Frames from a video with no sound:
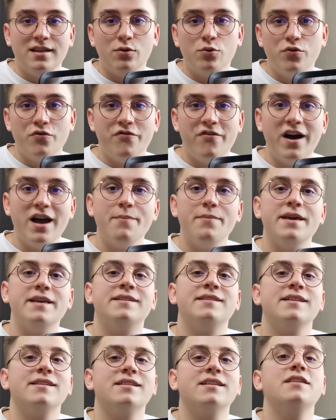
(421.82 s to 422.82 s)
découvrent Vibe
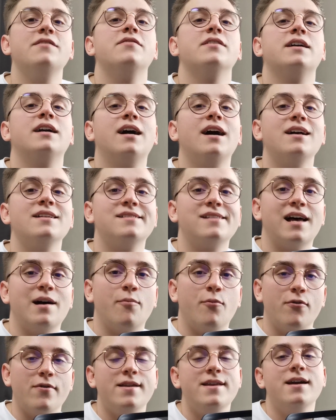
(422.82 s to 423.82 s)
et s'inscrivent grâce à
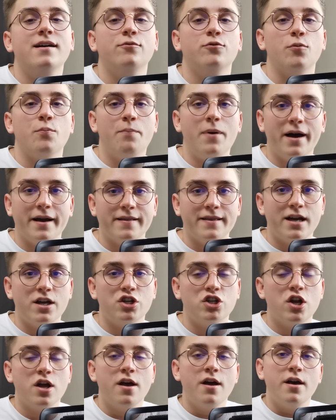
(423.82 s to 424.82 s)
mon lien de
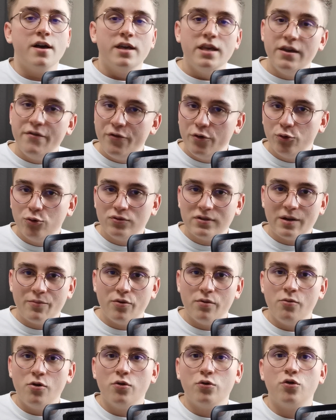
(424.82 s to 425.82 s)
parrainage. Il faut tout
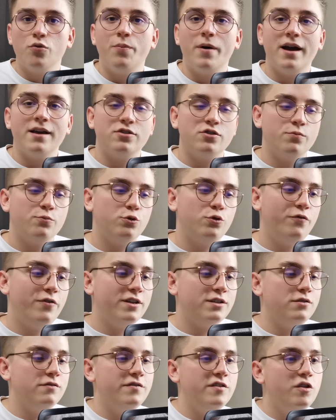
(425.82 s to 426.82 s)
simplement que par exemple tu
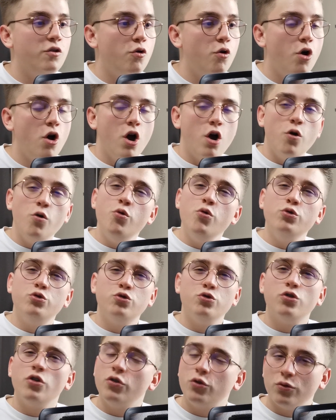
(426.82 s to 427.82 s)
fasses une vidéo où
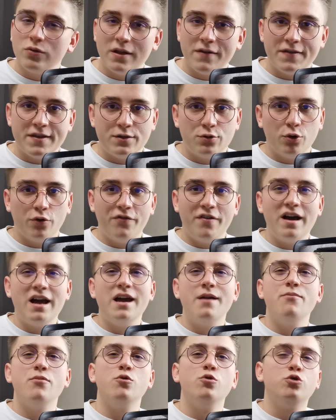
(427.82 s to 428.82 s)
tu donnes ton avis sur
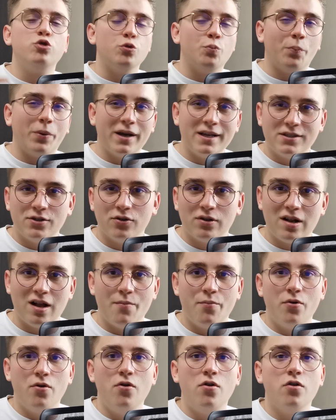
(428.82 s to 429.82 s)
Vibe, où tu présentes
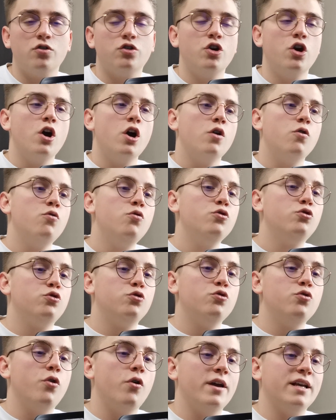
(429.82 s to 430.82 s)
la banque, où
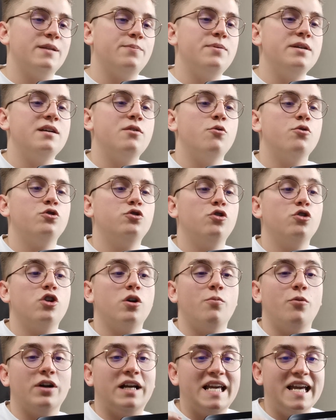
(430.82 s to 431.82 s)
tu expliques aux gens
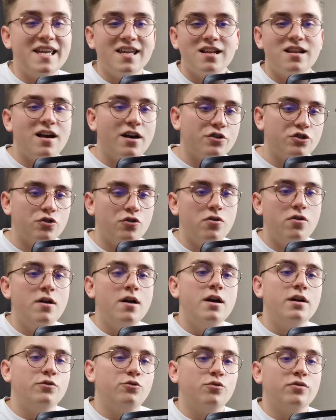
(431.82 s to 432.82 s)
comment gagner de l'argent,
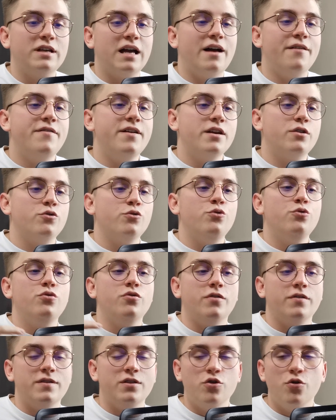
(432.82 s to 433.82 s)
donc avec
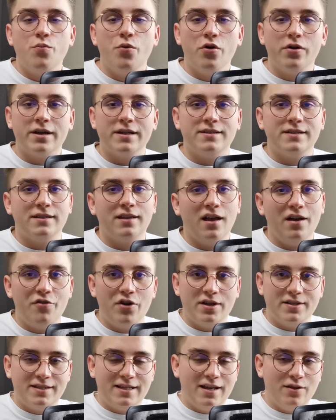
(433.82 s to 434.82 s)
une néo banque etc.
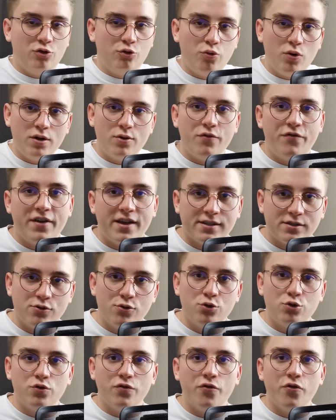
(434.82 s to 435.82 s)
Voilà, c'est à toi de faire ce
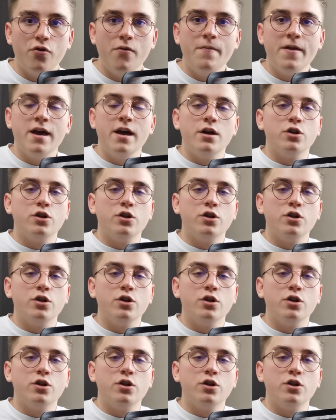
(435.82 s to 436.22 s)
que tu veux.